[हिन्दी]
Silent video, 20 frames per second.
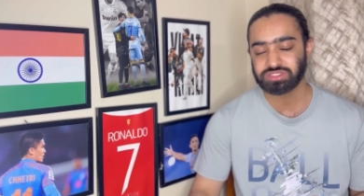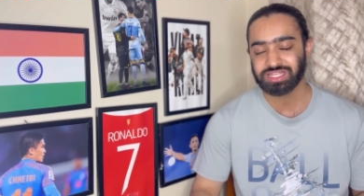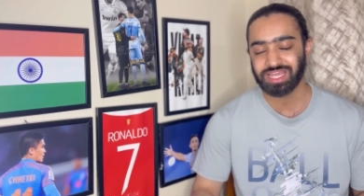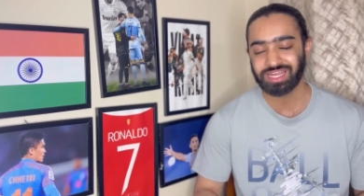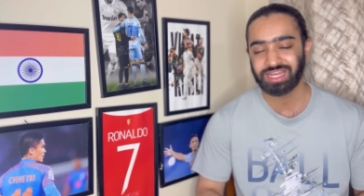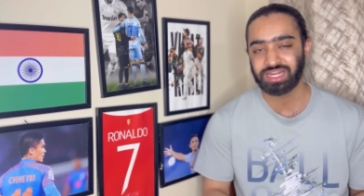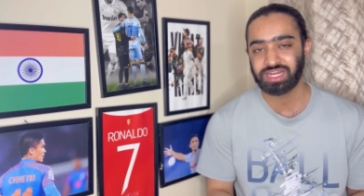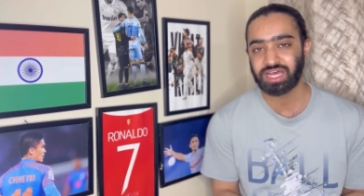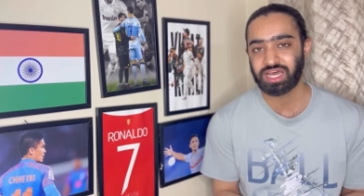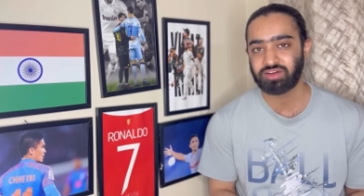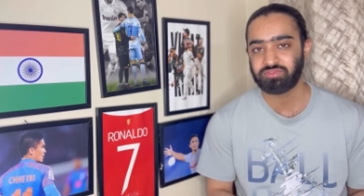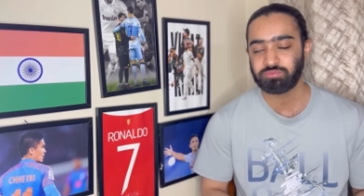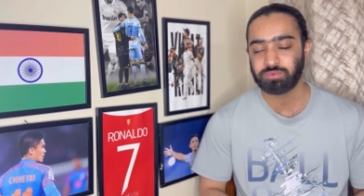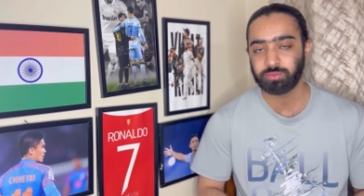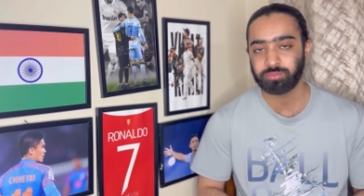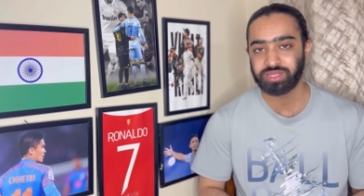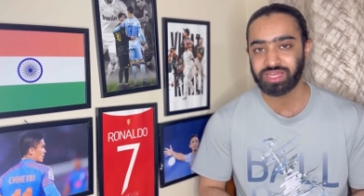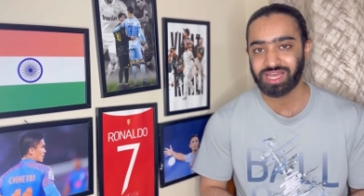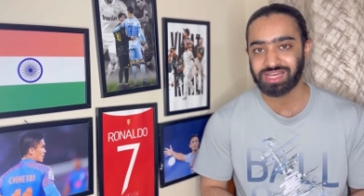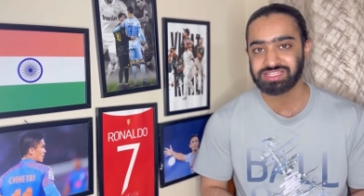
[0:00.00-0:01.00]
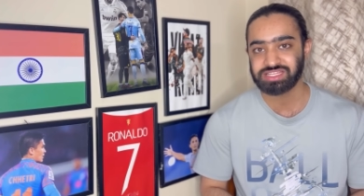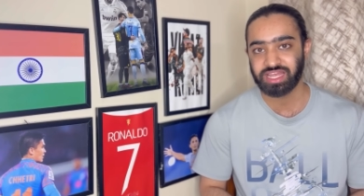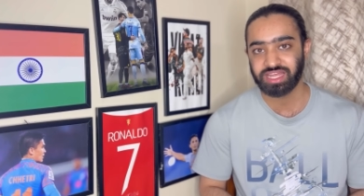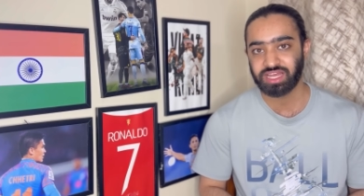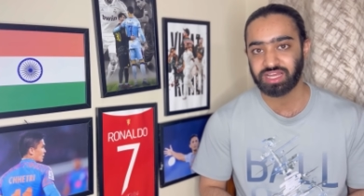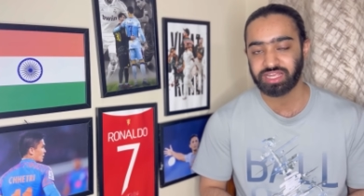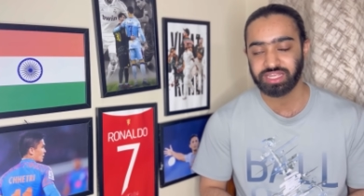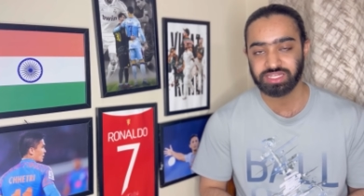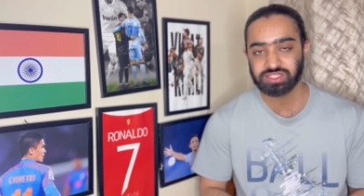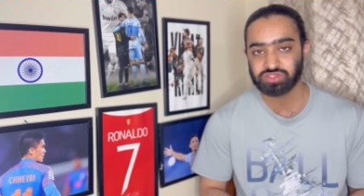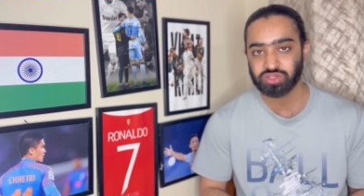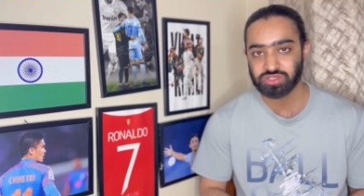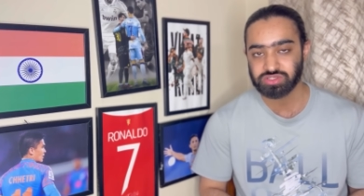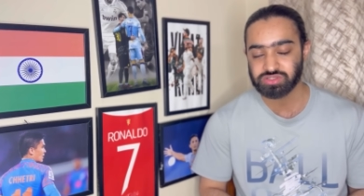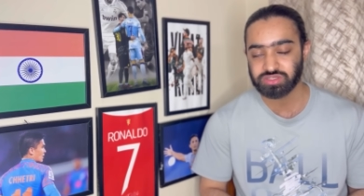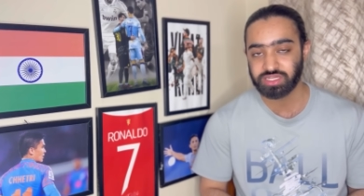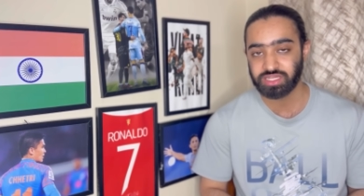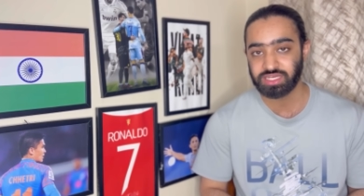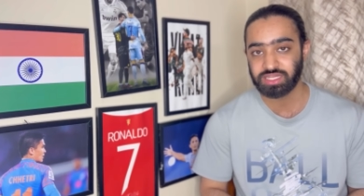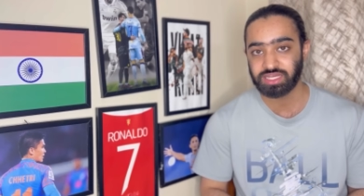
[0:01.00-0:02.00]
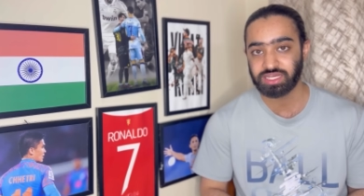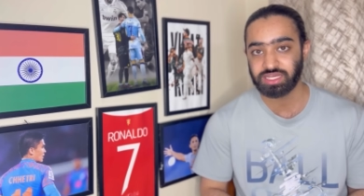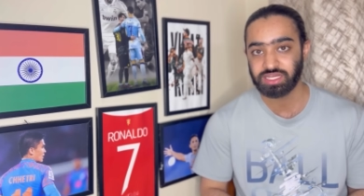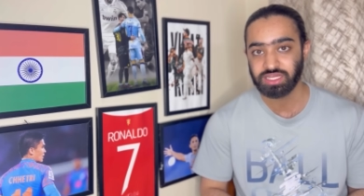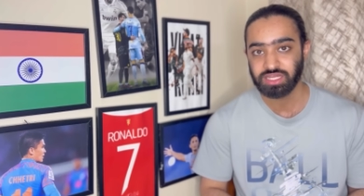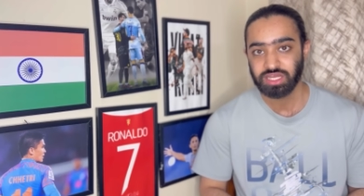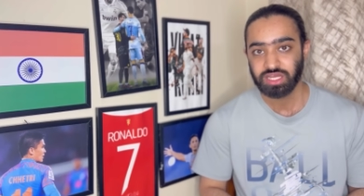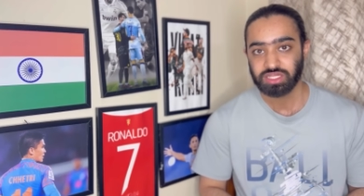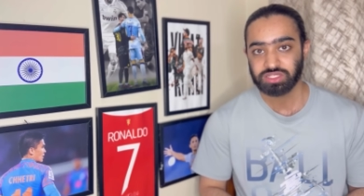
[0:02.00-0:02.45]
सेकेंड हाफ में भी आ जाए अगेंस्ट ऑस्ट्रेलिया